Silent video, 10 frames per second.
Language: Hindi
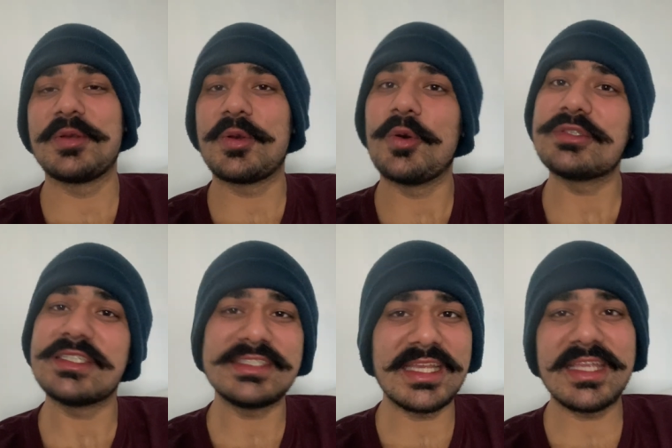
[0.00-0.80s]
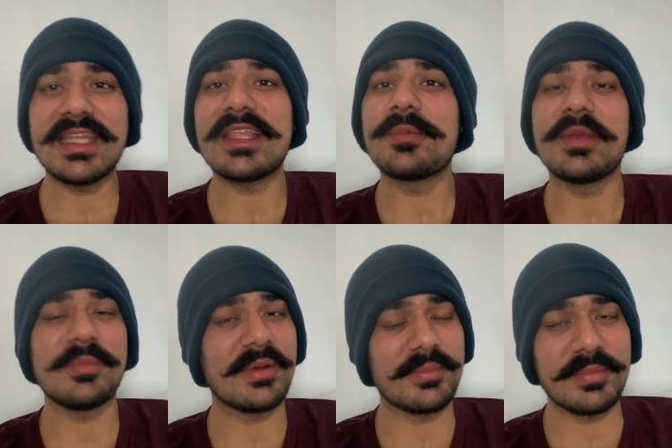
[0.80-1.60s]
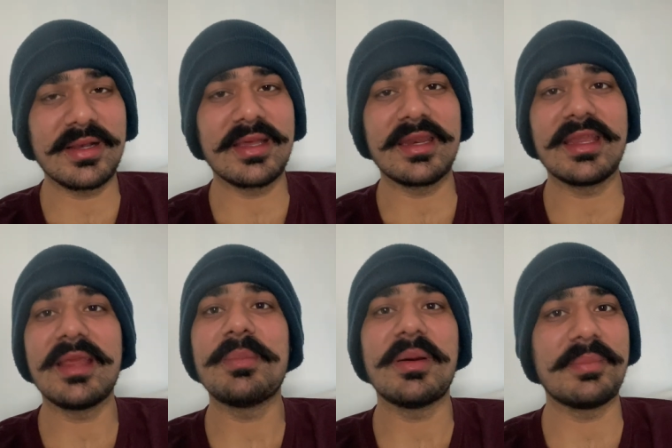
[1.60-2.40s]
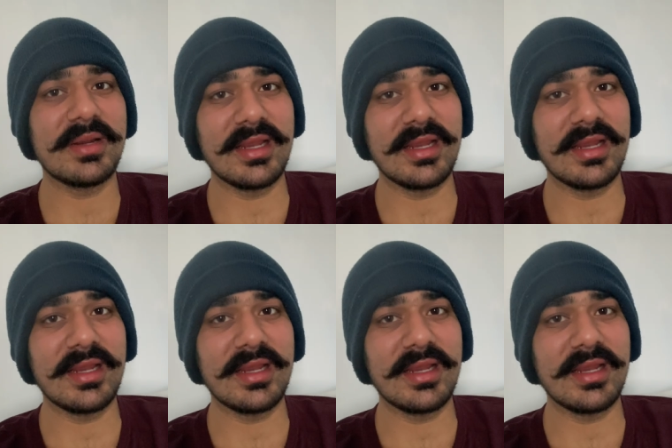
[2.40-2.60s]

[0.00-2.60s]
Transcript: कोशिश यही है देख भाई पापा कर रहे हैं पापा